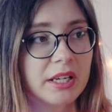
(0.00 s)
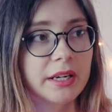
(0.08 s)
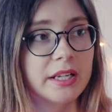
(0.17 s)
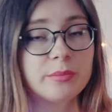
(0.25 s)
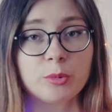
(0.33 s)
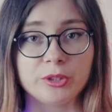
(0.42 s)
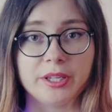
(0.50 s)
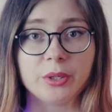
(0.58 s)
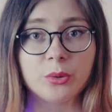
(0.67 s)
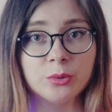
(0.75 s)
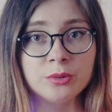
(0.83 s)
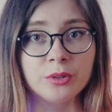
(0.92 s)
responder
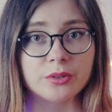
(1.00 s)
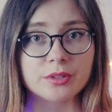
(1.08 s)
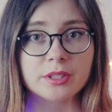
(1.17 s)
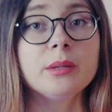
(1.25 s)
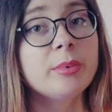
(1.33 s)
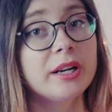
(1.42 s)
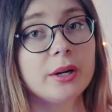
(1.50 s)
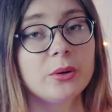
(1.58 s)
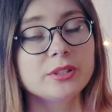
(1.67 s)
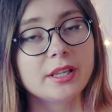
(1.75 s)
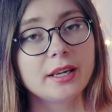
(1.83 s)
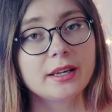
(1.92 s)
juntos. Y para
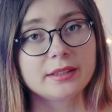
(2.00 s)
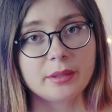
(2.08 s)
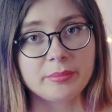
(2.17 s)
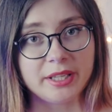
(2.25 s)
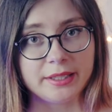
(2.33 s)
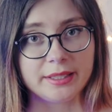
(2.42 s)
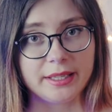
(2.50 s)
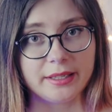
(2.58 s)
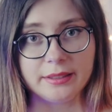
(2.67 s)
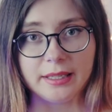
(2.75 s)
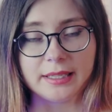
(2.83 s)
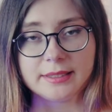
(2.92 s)
los que también
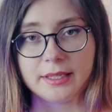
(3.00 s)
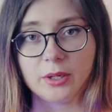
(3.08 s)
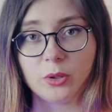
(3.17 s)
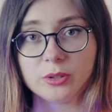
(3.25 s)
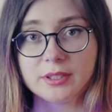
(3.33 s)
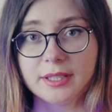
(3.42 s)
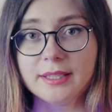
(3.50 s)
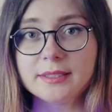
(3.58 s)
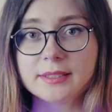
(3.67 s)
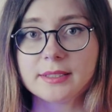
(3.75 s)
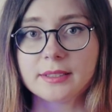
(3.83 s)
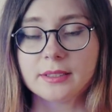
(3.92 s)
quieren hacer los
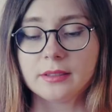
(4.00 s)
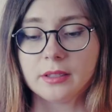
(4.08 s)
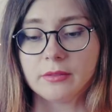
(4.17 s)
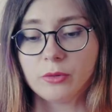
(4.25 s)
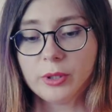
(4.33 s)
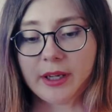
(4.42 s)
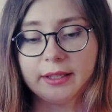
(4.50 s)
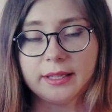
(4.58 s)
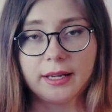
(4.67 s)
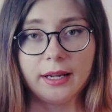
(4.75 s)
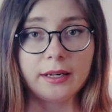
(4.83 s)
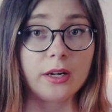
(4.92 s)
tests, eh, voy a
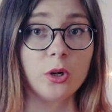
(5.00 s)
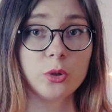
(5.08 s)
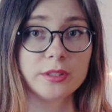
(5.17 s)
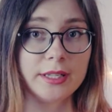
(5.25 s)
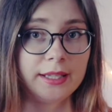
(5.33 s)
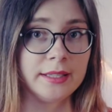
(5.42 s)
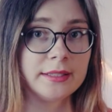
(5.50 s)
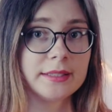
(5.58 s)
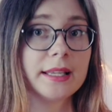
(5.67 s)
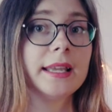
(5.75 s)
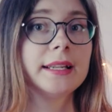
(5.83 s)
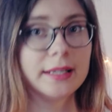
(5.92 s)
dejar los
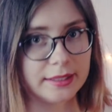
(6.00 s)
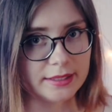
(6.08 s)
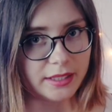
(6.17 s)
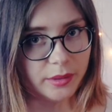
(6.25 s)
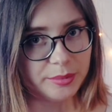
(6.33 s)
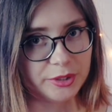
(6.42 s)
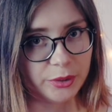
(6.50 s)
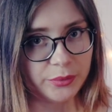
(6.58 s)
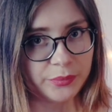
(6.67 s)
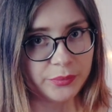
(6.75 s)
links en la descripción.